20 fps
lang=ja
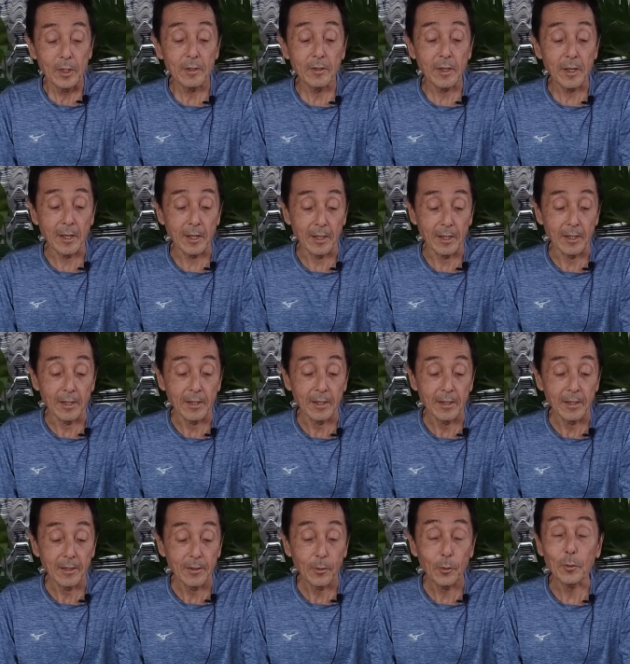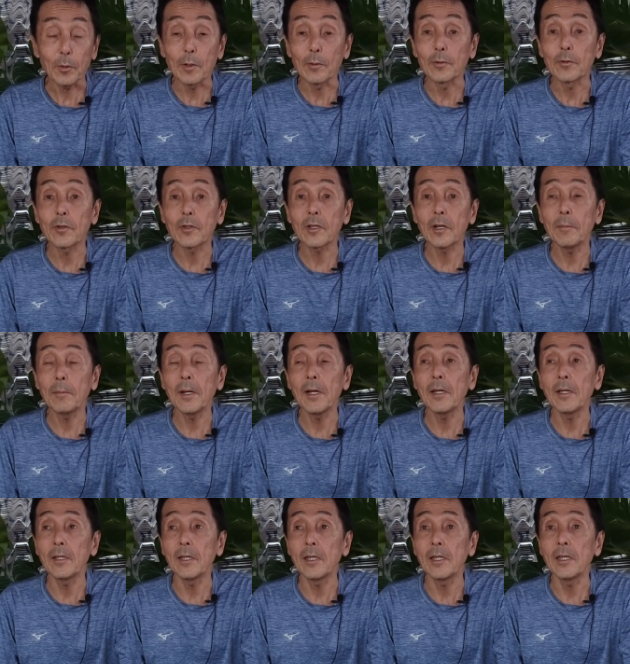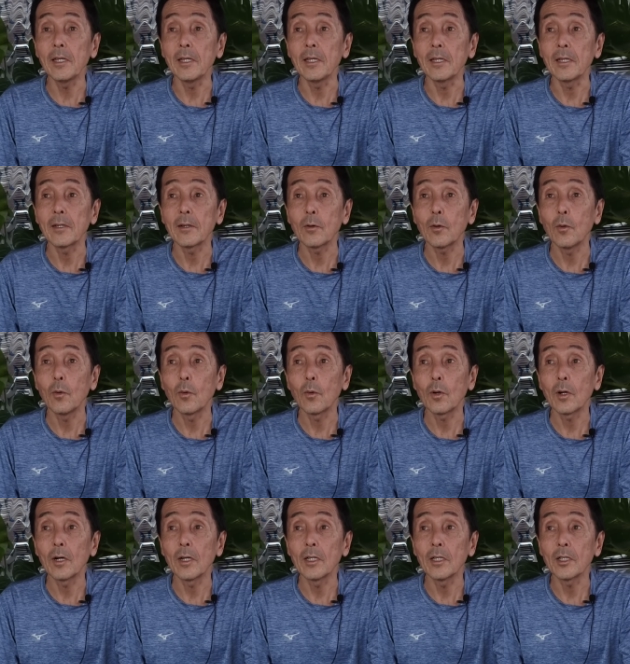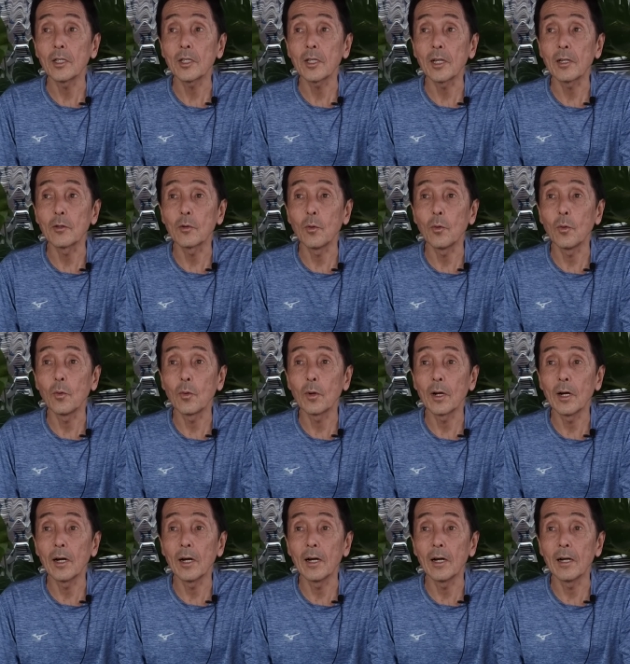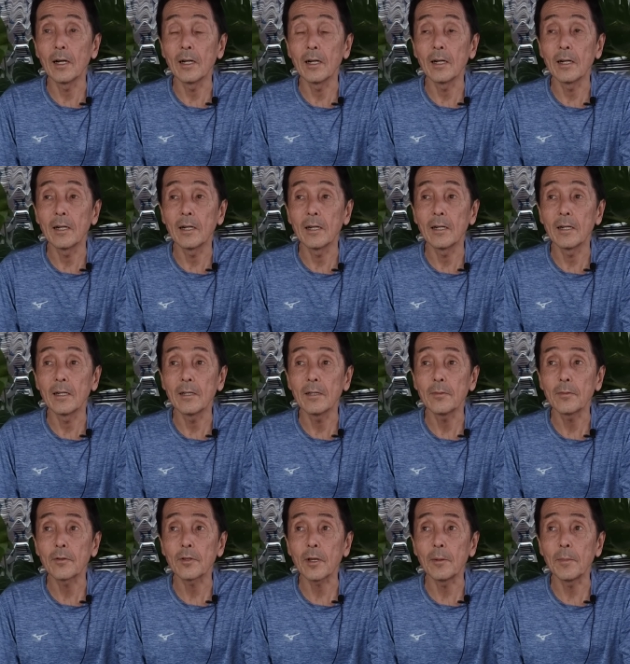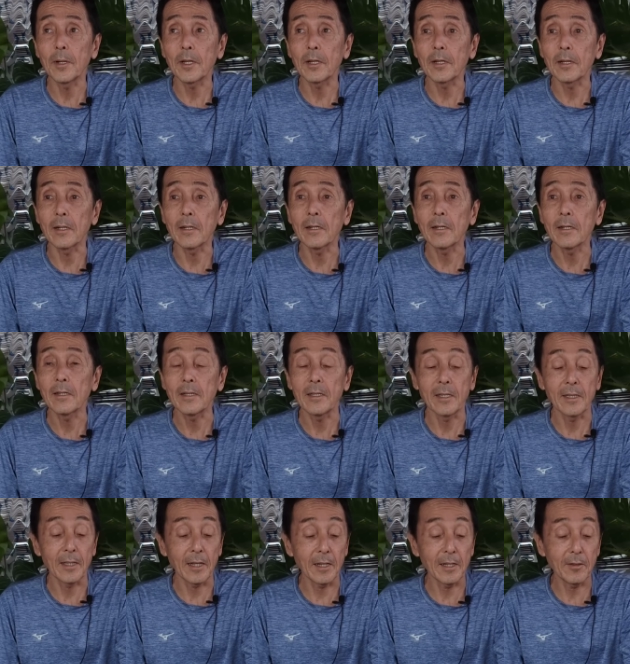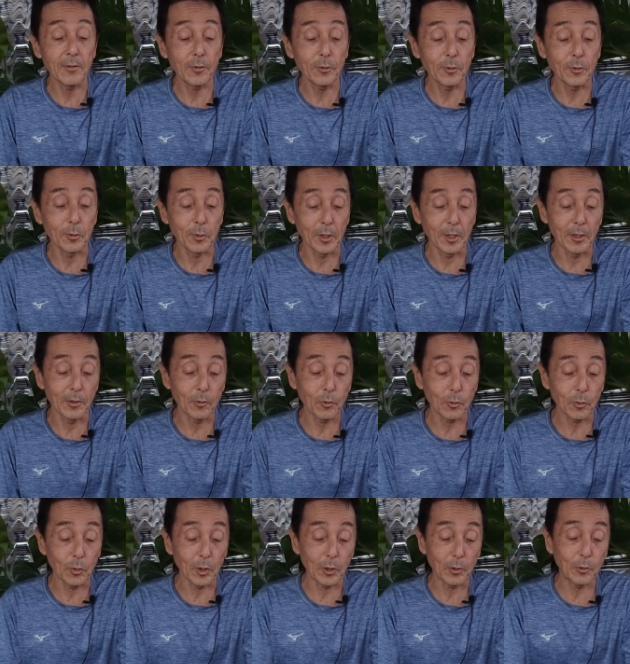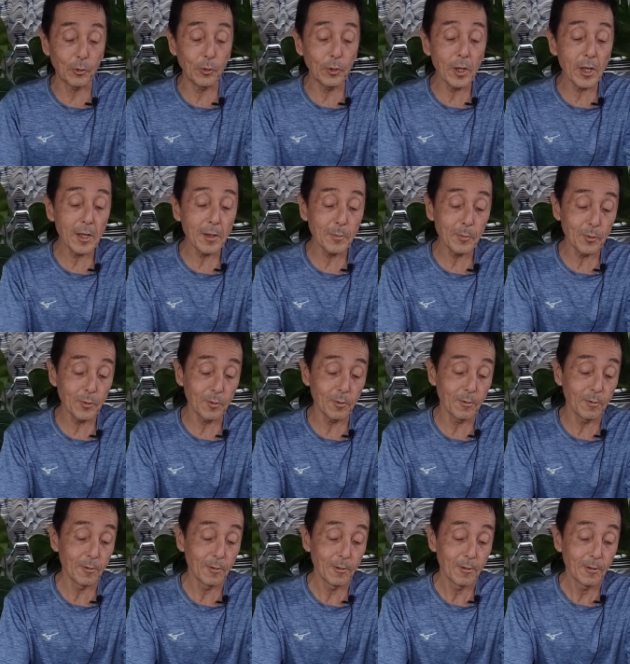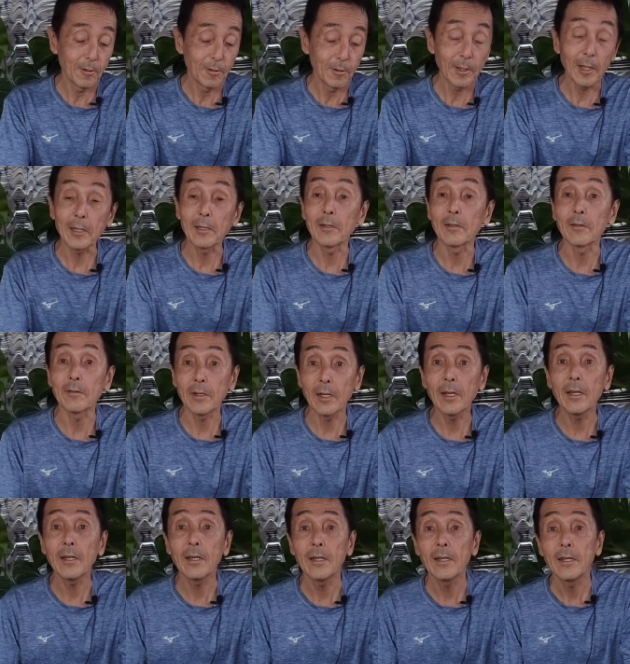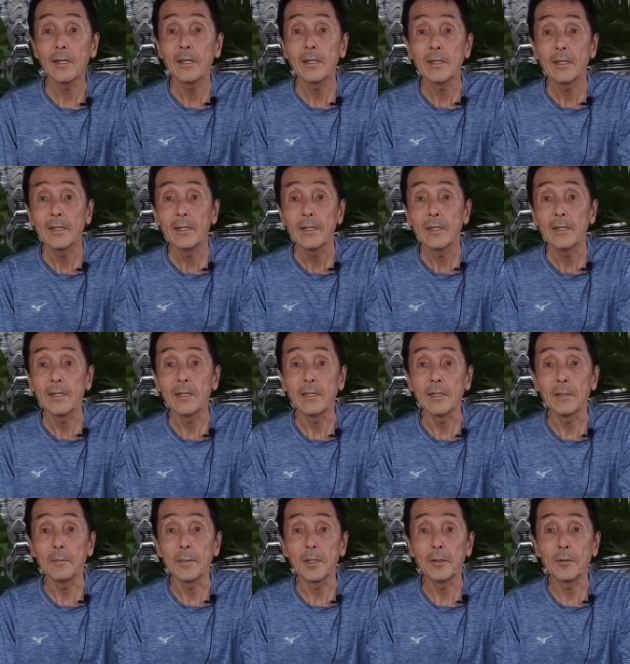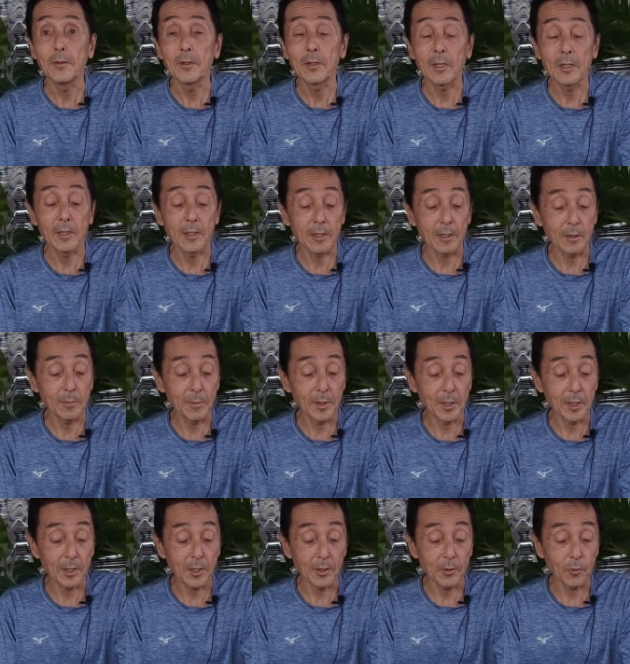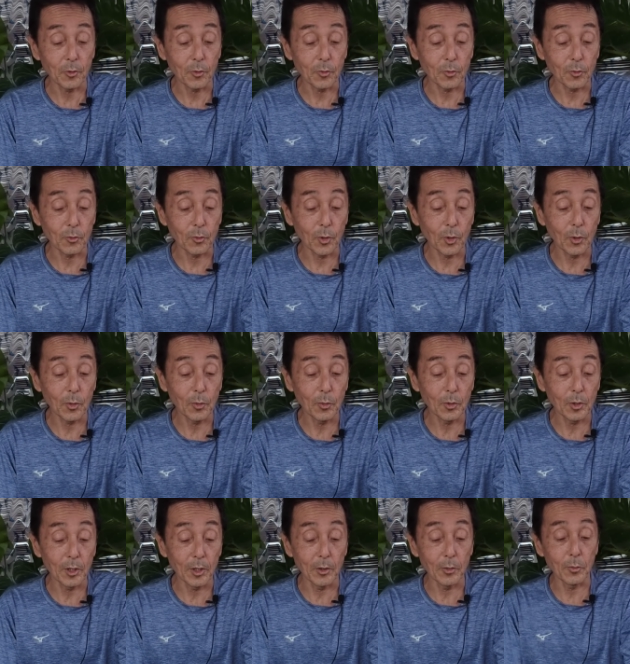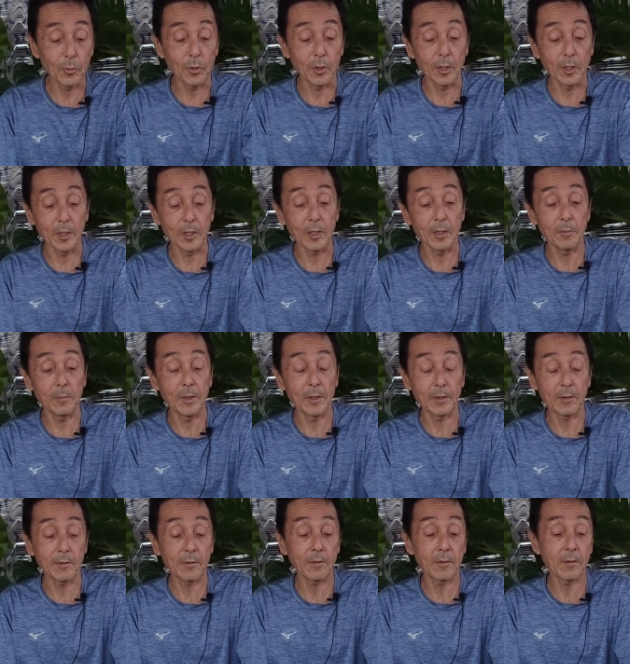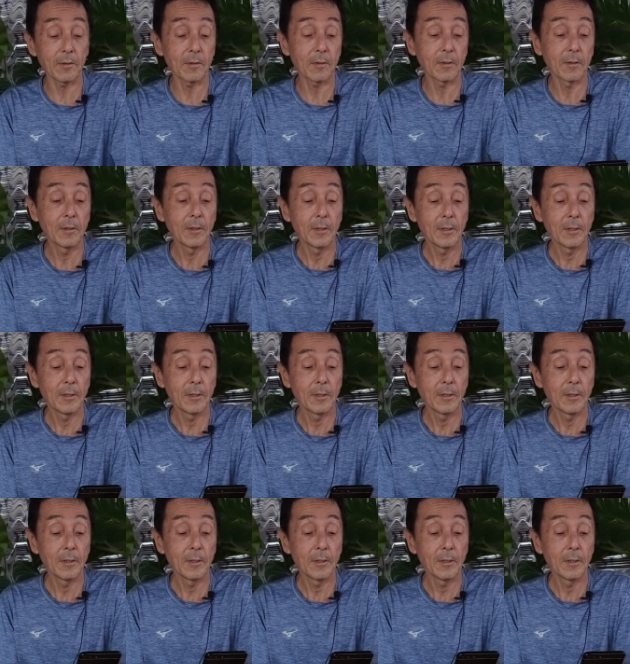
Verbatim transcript: 以前、というか2日前に公開した動画、あ2日前かなに対するね、ちょっとね、クレームなんですね。えー、メールいただきまして、ちょっとそれをね、読んでいきます。